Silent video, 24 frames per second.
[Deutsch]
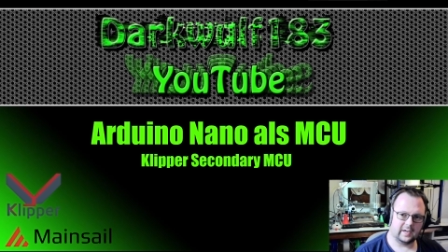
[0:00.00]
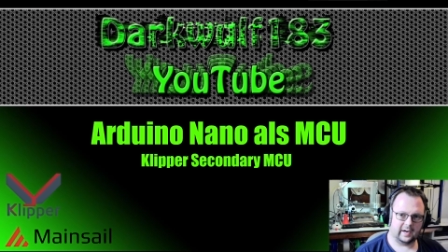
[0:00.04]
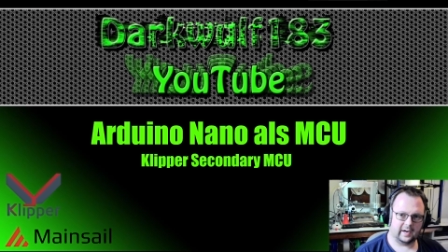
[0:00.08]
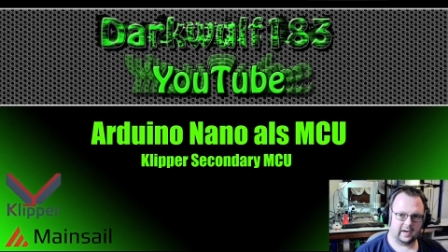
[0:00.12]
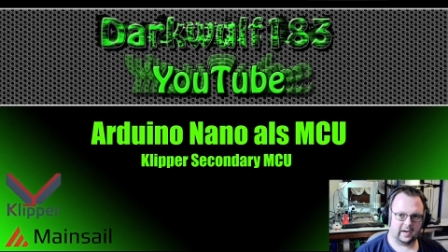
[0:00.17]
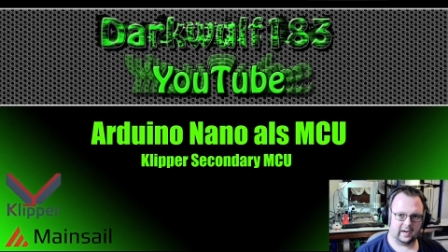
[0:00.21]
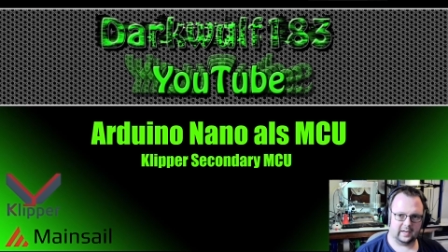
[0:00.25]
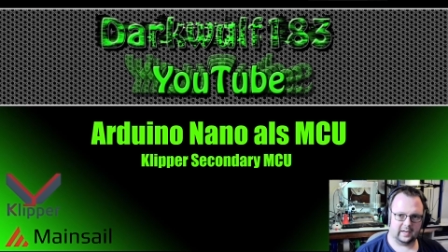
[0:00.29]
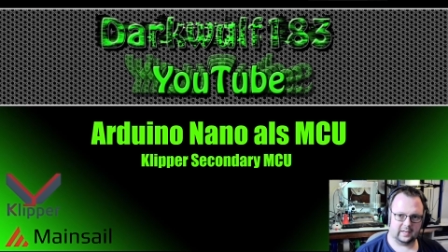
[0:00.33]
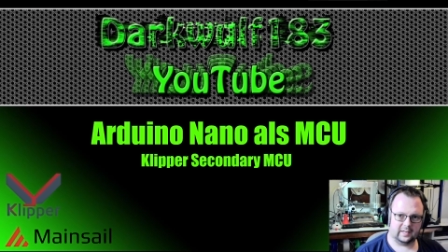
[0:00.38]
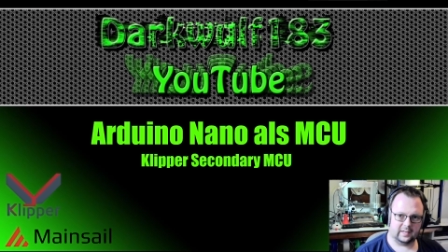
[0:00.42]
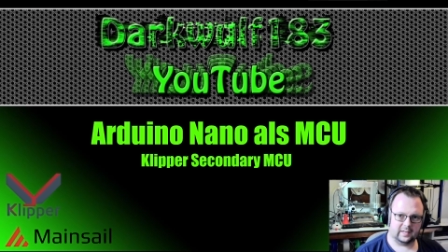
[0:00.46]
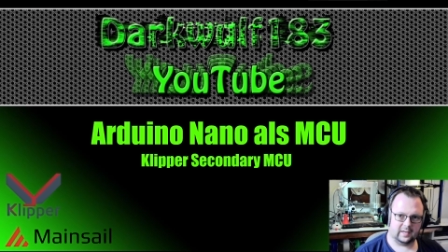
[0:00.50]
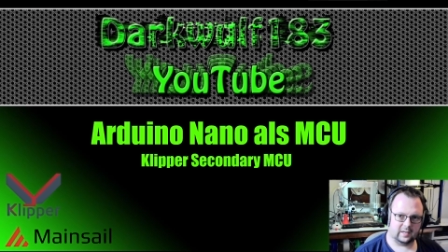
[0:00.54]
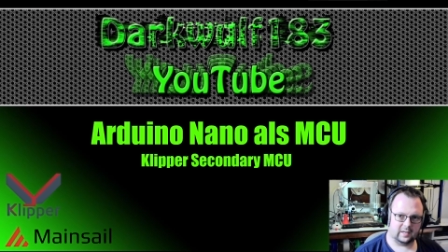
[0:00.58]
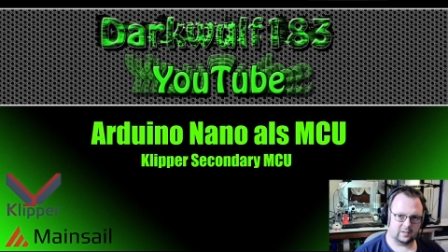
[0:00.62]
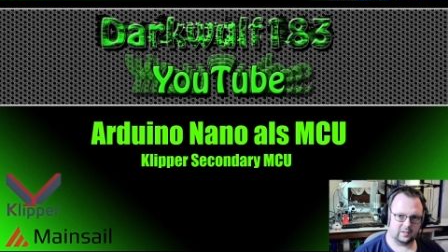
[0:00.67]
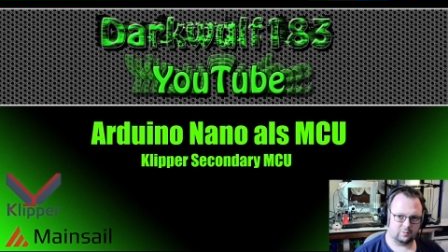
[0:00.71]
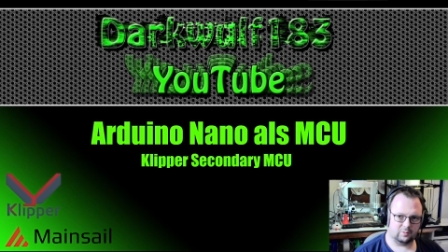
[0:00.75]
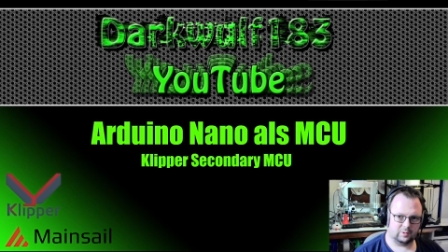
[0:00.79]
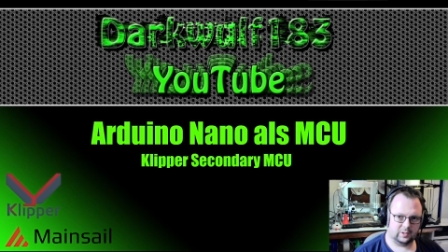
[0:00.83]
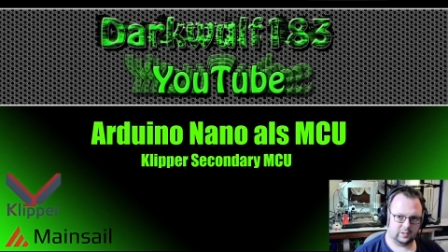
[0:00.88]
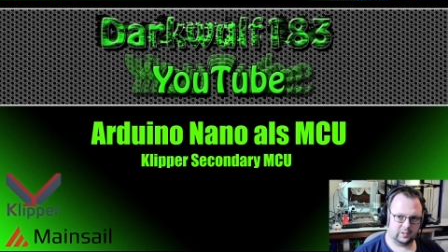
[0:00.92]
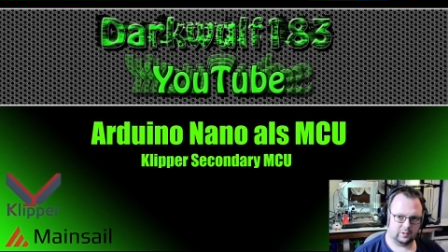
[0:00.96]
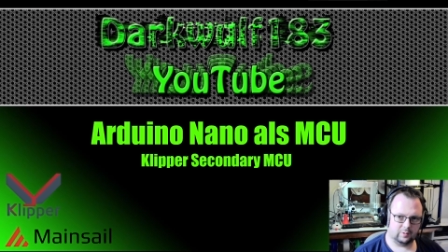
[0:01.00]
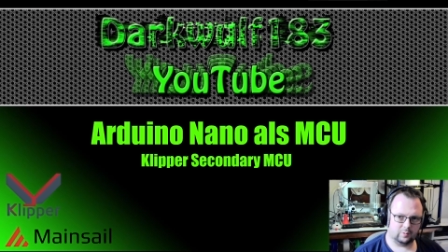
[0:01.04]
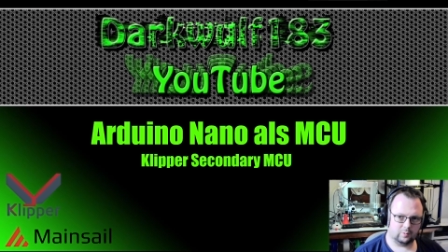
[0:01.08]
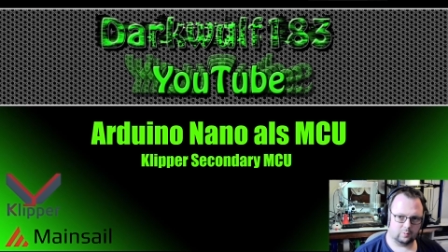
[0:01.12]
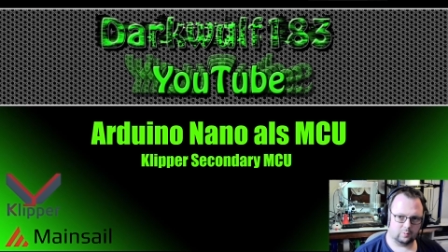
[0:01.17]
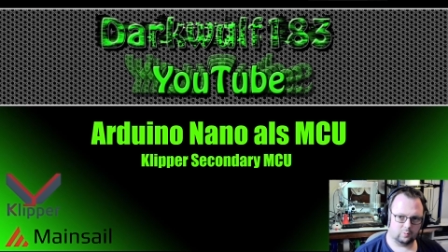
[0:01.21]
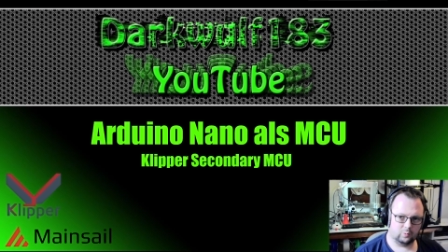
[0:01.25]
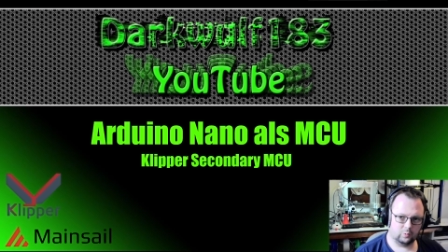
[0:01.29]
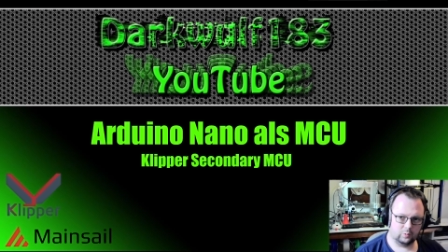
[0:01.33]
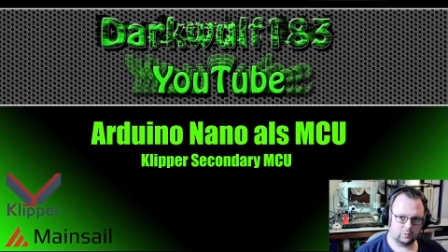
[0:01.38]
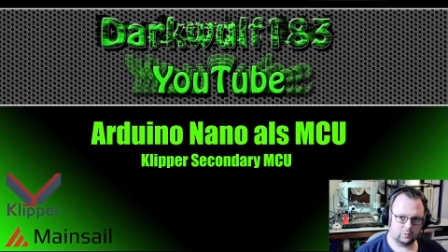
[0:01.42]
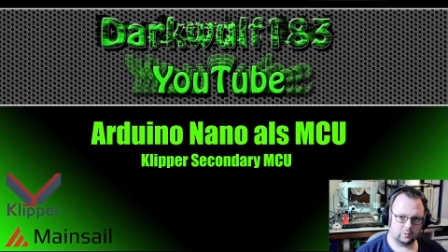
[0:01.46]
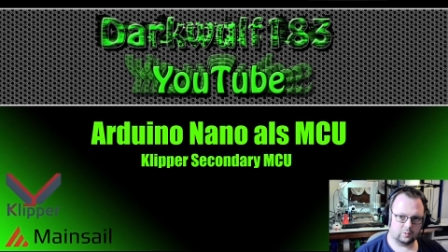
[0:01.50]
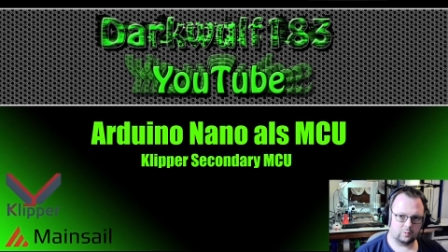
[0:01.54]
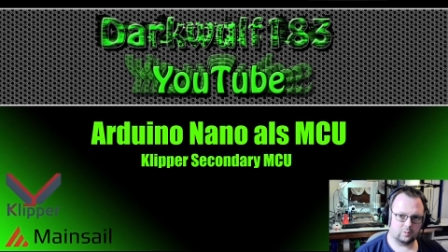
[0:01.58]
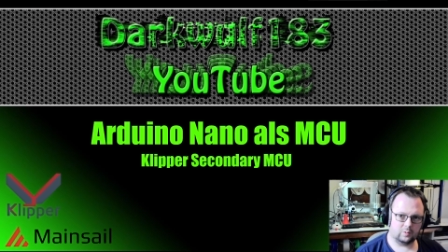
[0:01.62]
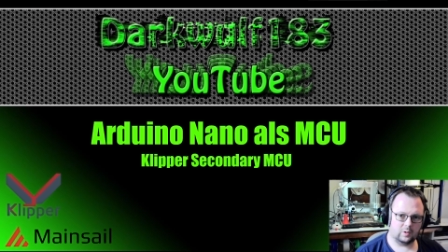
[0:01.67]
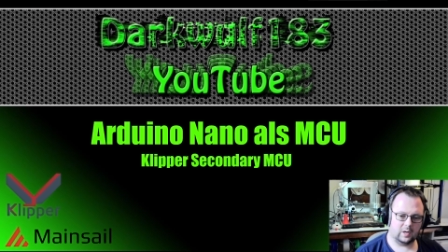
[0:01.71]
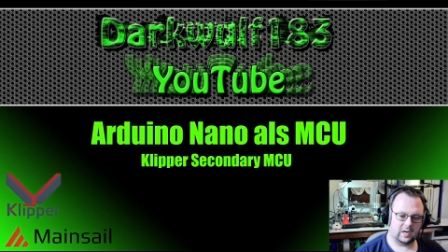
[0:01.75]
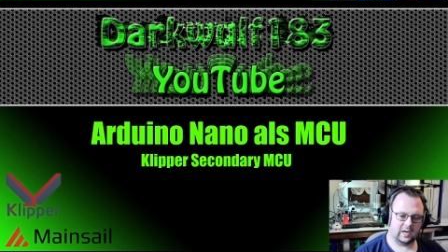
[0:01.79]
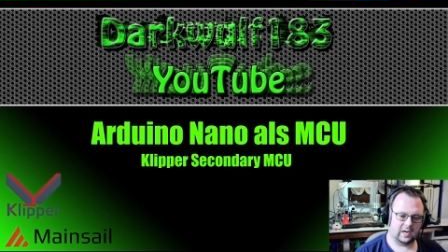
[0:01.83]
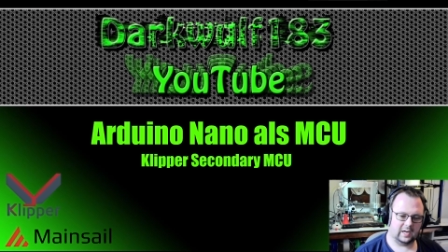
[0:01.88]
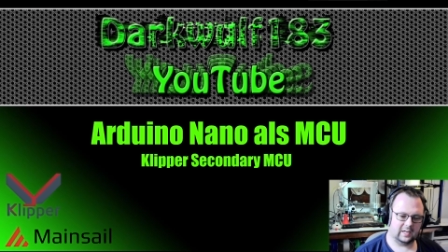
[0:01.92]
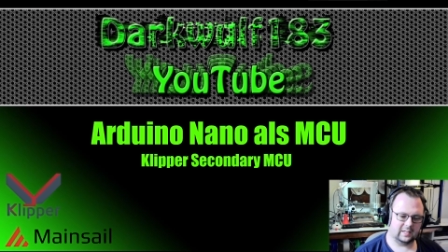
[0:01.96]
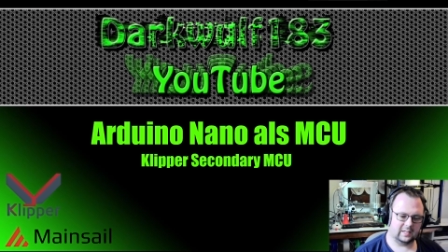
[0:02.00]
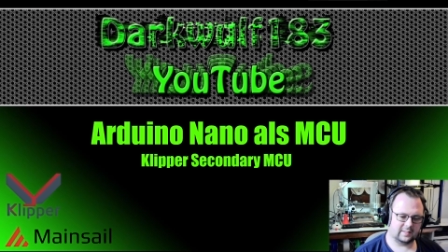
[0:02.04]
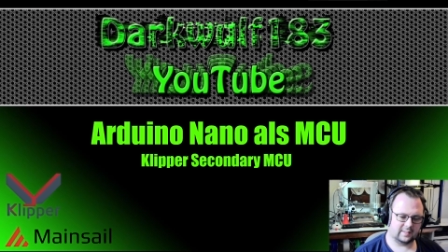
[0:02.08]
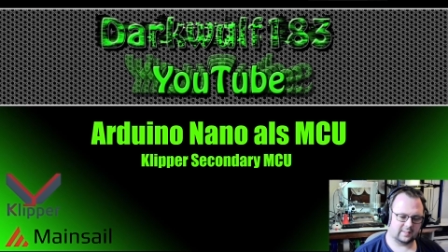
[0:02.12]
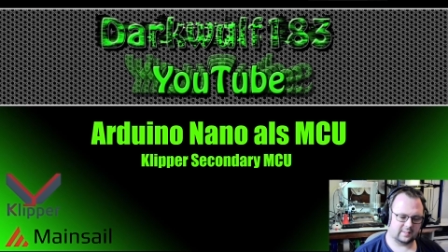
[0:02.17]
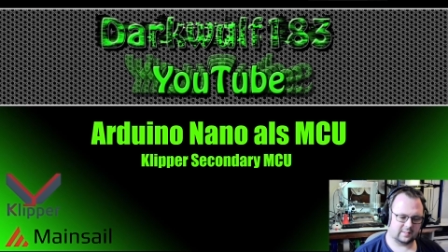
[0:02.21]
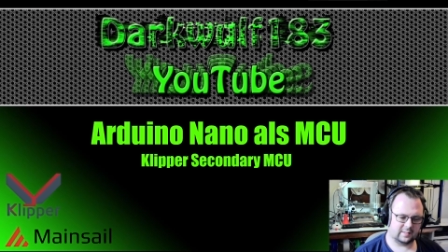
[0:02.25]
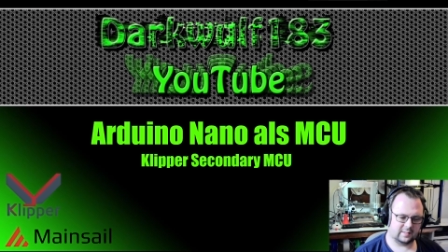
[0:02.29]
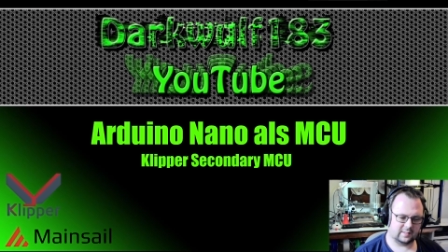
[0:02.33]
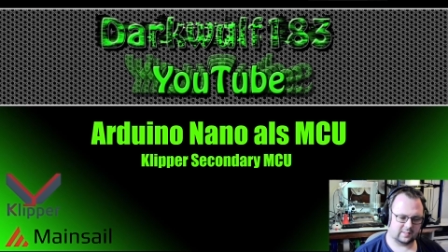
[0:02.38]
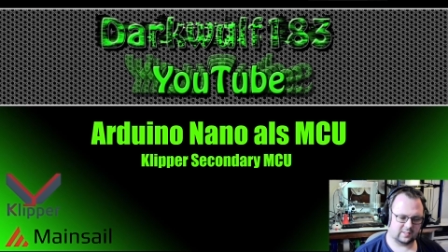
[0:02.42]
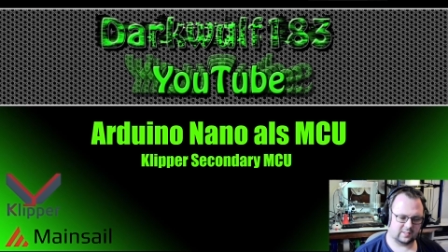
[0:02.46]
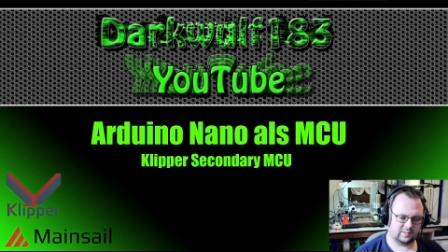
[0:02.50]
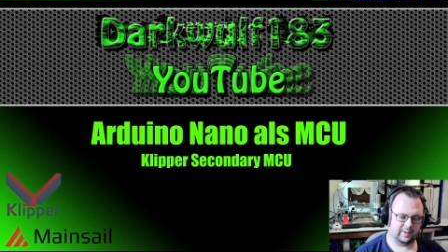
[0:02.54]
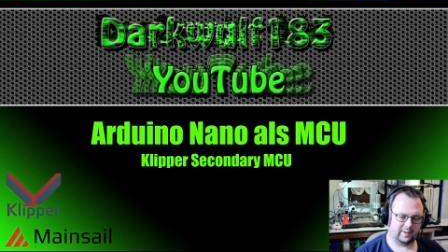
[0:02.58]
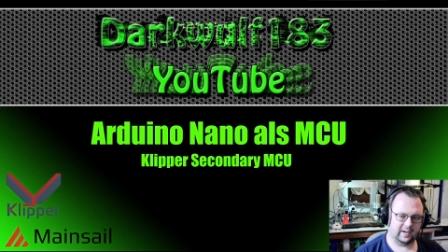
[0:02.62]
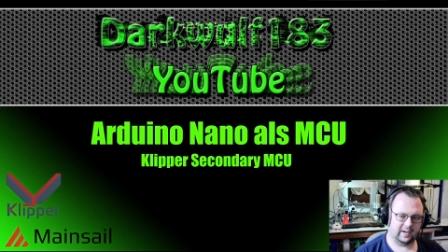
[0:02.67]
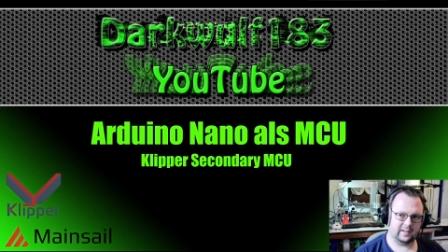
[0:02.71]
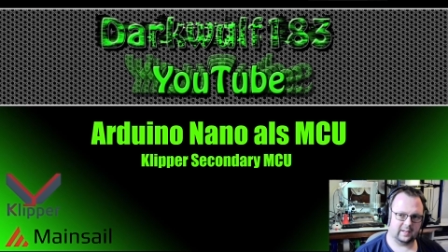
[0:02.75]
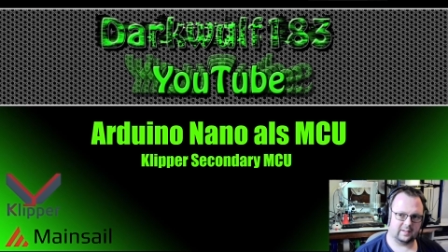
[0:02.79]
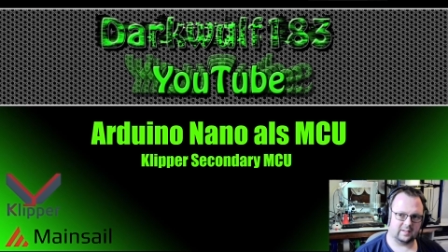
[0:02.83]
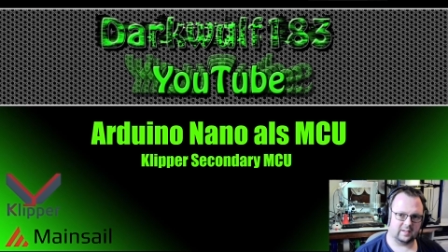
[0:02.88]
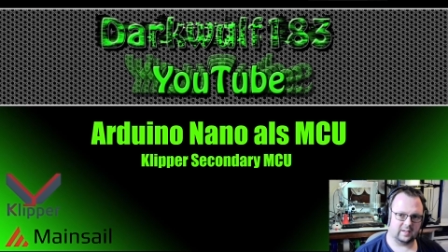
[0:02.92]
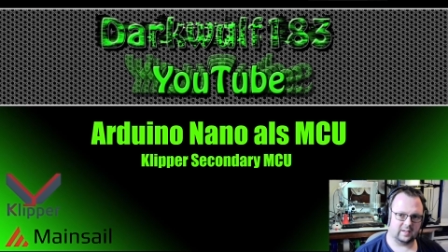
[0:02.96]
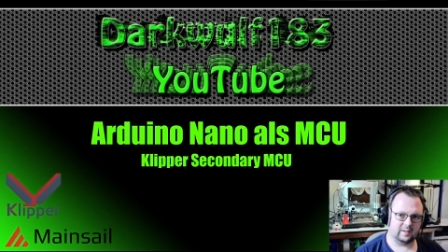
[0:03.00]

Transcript: einen Arduino Uno als zweite